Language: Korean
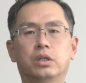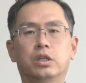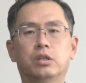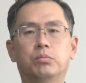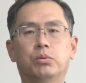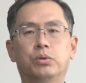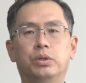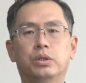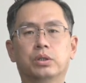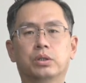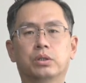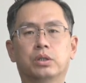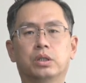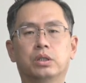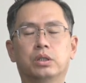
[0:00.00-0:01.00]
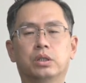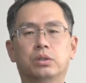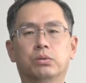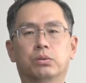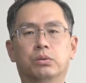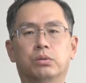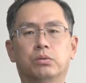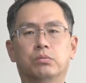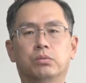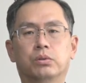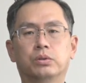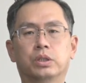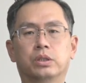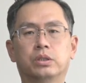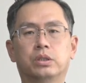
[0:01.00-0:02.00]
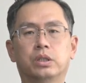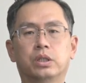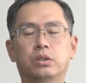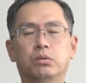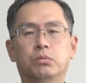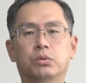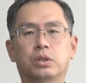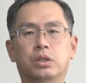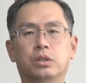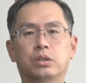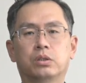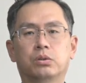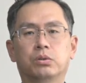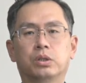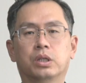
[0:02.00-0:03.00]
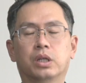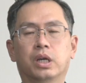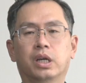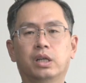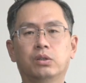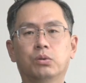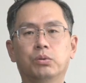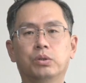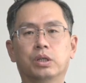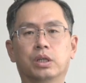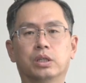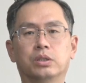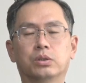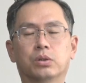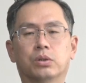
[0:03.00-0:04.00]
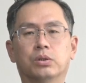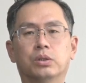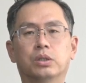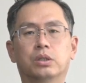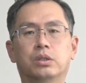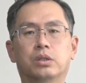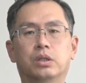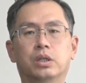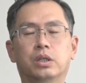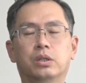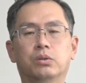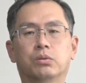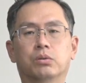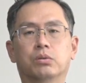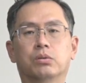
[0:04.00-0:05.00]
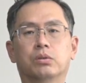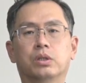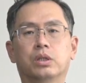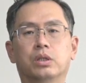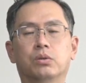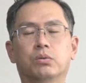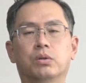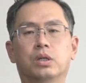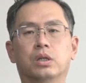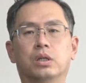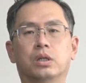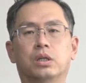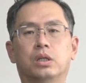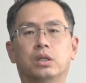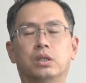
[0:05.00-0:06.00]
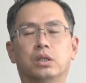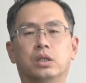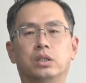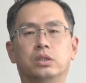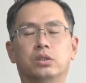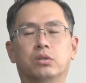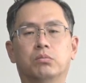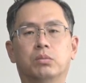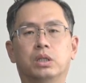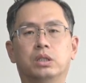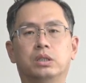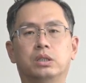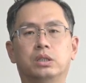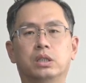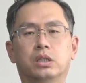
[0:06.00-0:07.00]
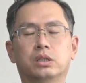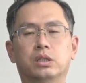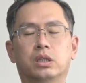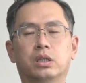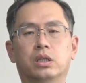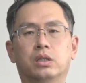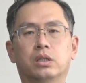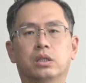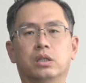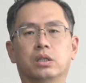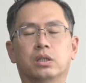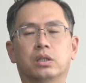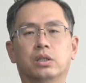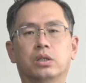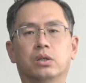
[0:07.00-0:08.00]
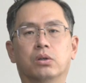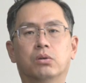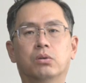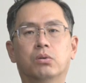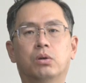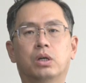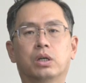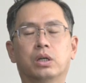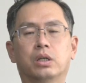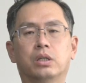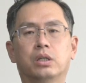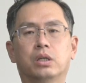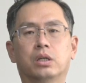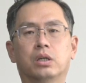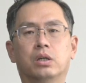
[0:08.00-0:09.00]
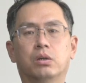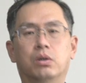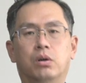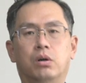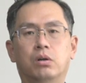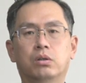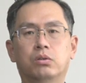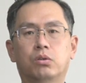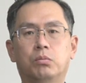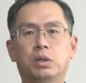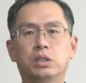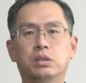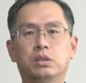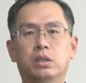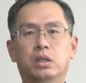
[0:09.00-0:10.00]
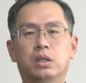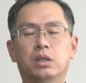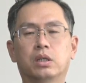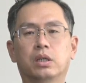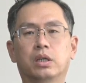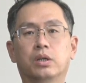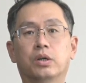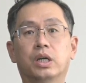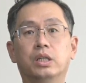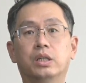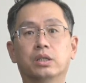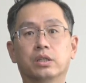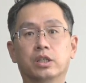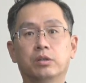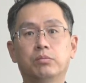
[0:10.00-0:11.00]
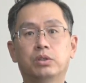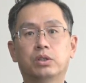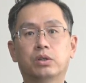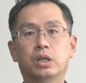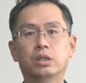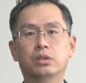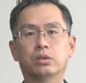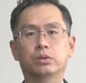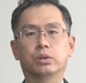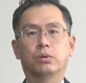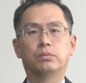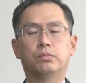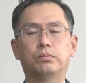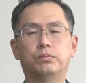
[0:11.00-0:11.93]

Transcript: 네가 보이는 그러한 태도, 물론 이제 그 태도보다는 그로 인한 행동이 되겠죠. 그러한 행동, 태도가 날 정말 짜증나게 한다, 격노하게 한다, 헐크로 만든다 이러한 느낌 들어가는 거죠.